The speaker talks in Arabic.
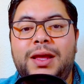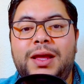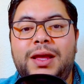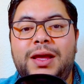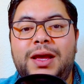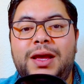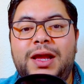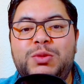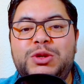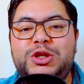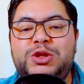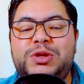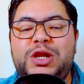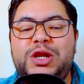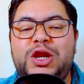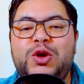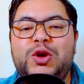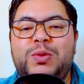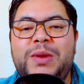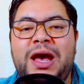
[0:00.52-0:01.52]
اليوم جبت
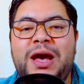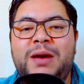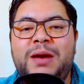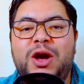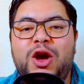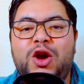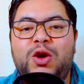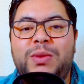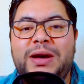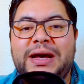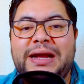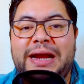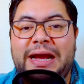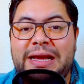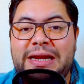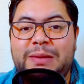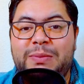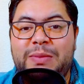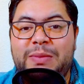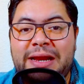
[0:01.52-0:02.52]
لكم اهم اخبار
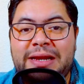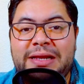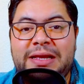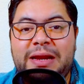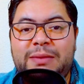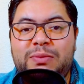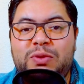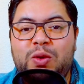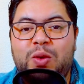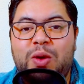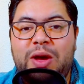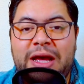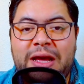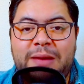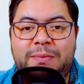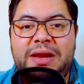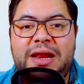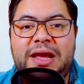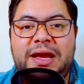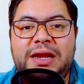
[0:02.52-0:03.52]
عالم الكريبتو
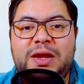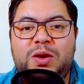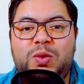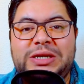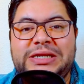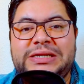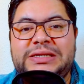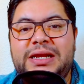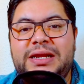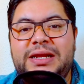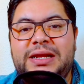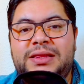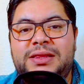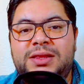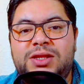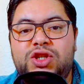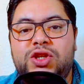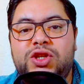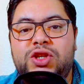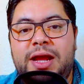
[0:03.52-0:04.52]
اهم العناوين ديال هاد
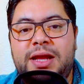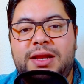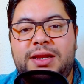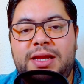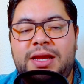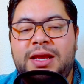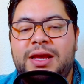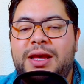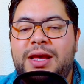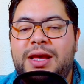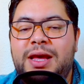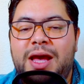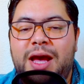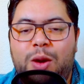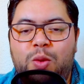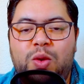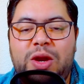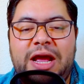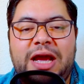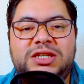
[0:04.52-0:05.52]
النشره هادي
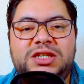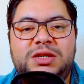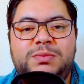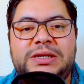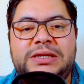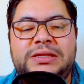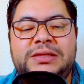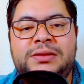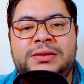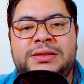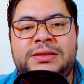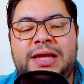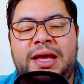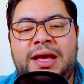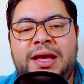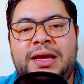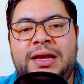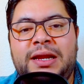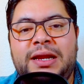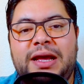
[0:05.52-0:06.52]
اول حاجه بغيت
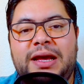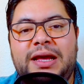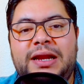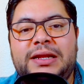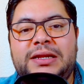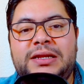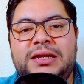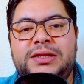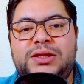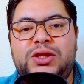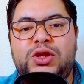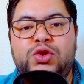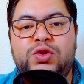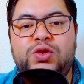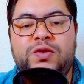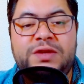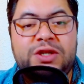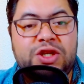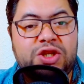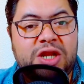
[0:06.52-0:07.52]
نصحح الغلط اللي درتو
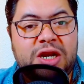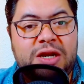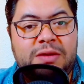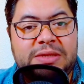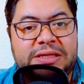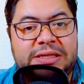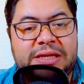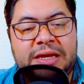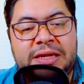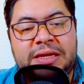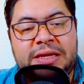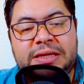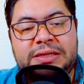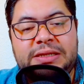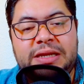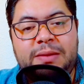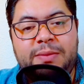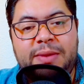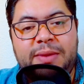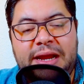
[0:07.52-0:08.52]
في النشره المسائيه
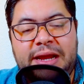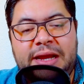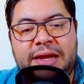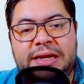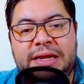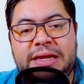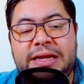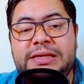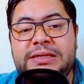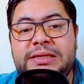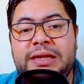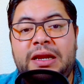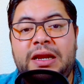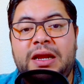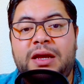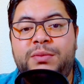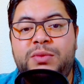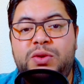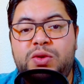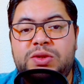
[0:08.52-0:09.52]
ديال البارح اللي
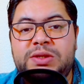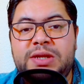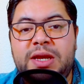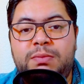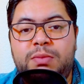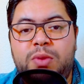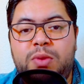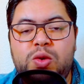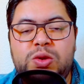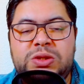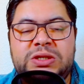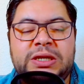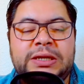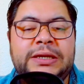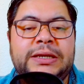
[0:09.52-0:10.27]
كيتعلق بيوسين بولت